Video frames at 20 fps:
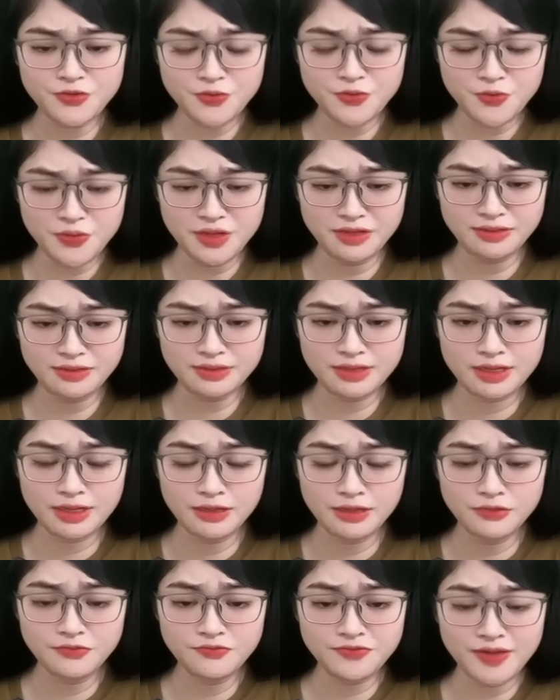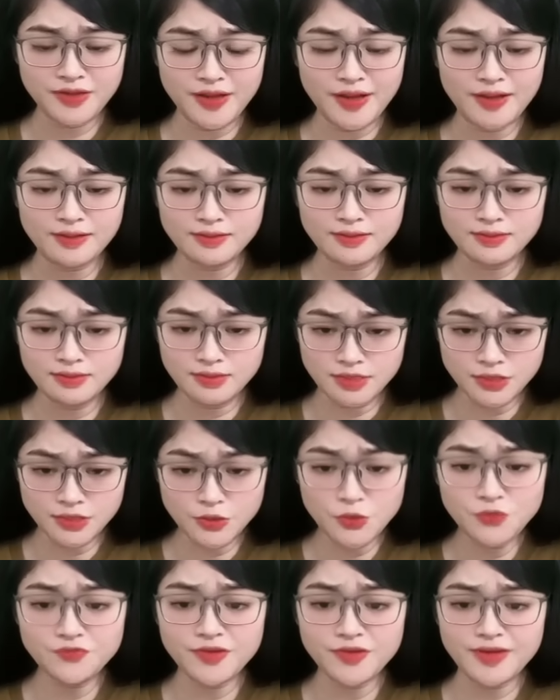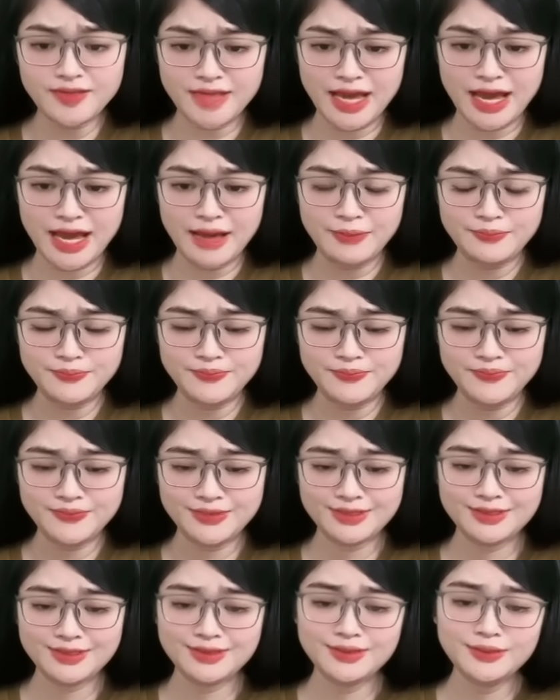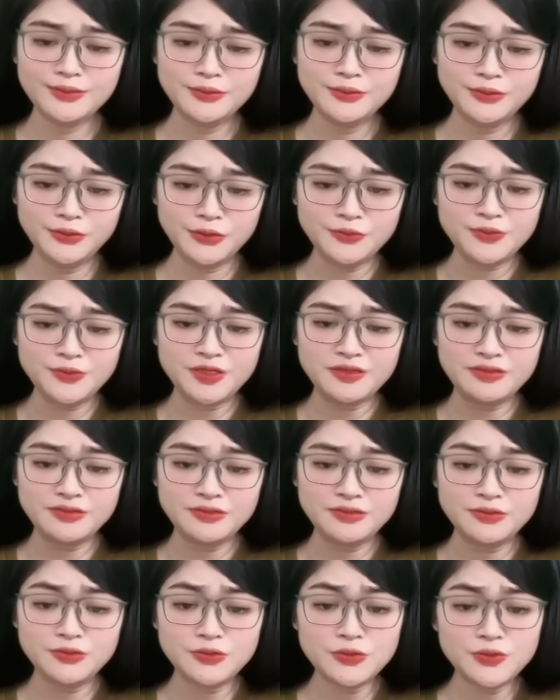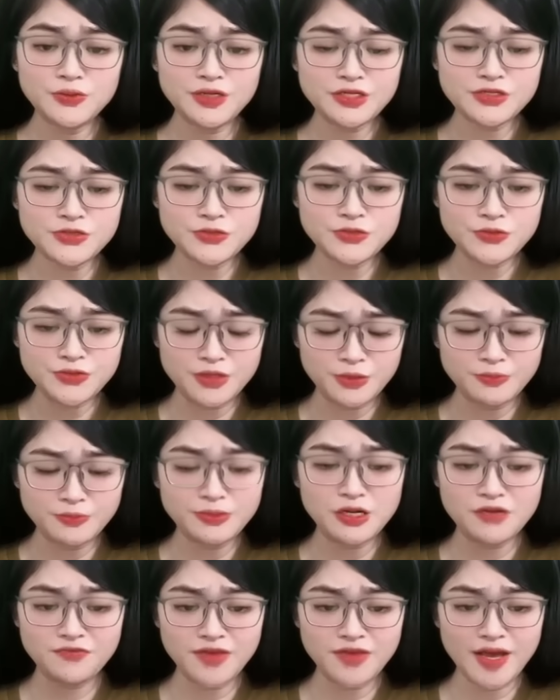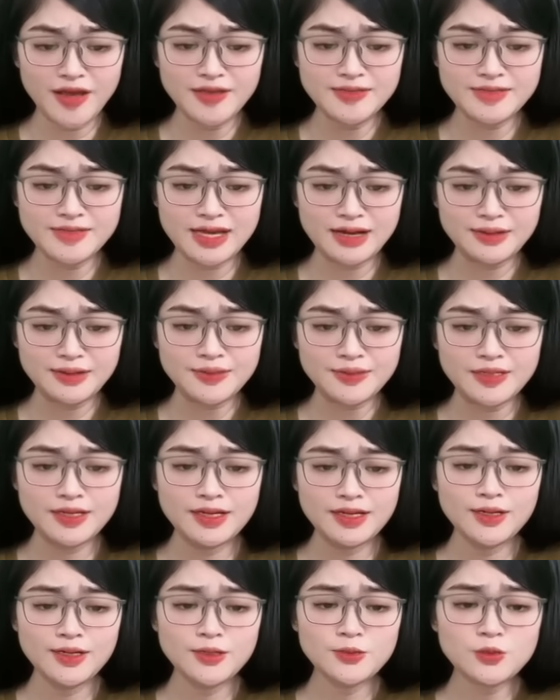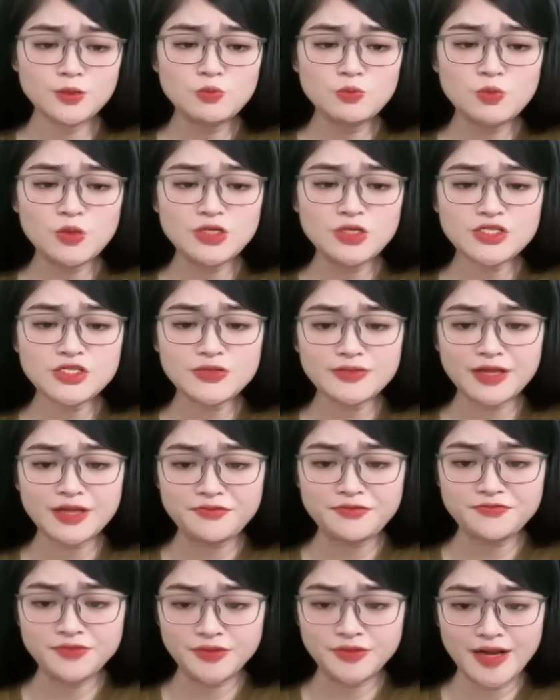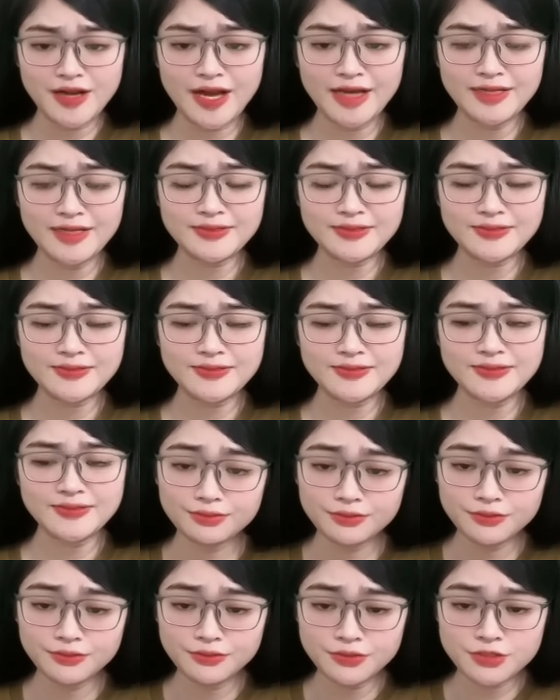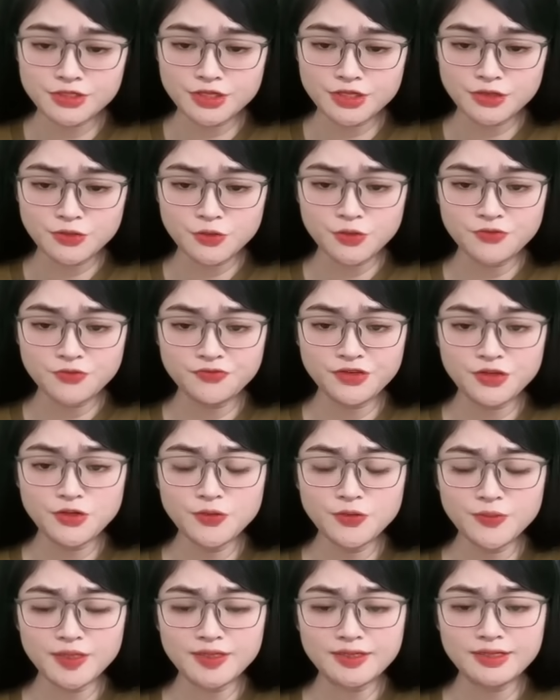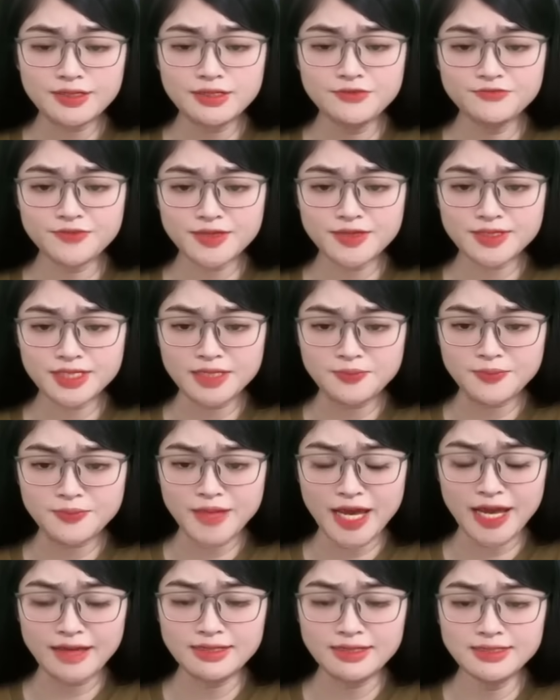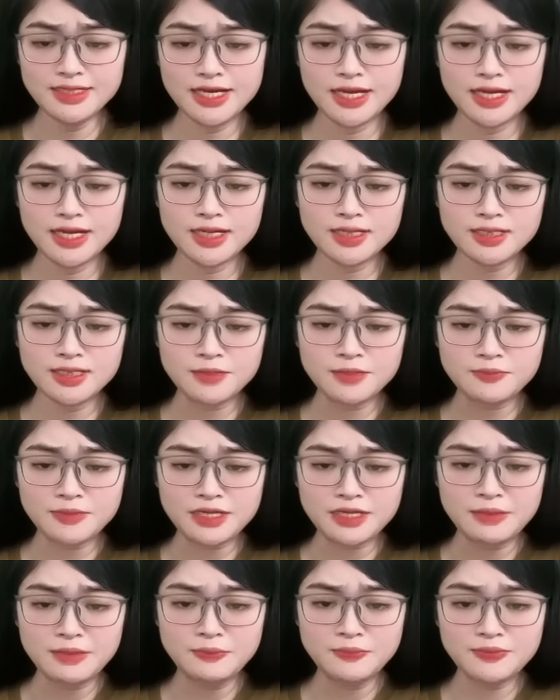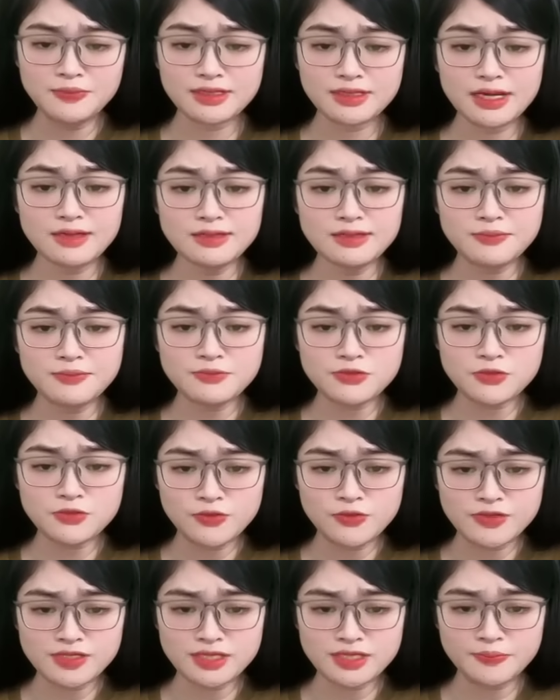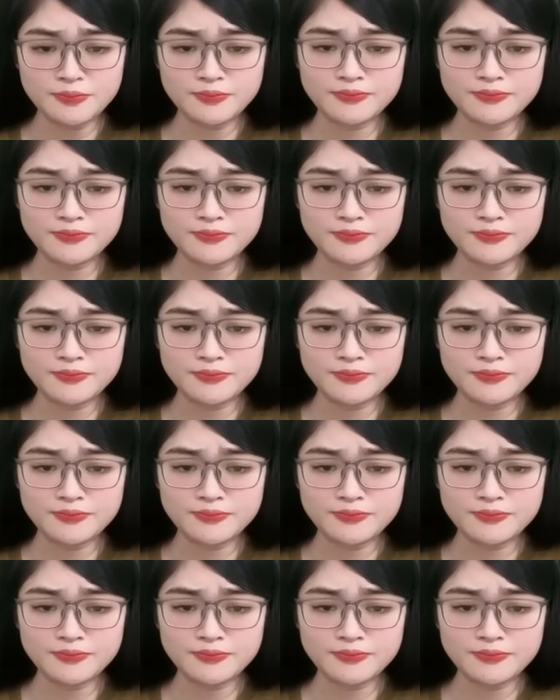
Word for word: Uyên và cưới cô về nhà. Không ngờ cô lại chủ động nói với anh rằng cô muốn trở thành vợ anh. Trần Tuấn Vĩ lúc ấy phải kìm nén nhịp tim đang đập dồn dập,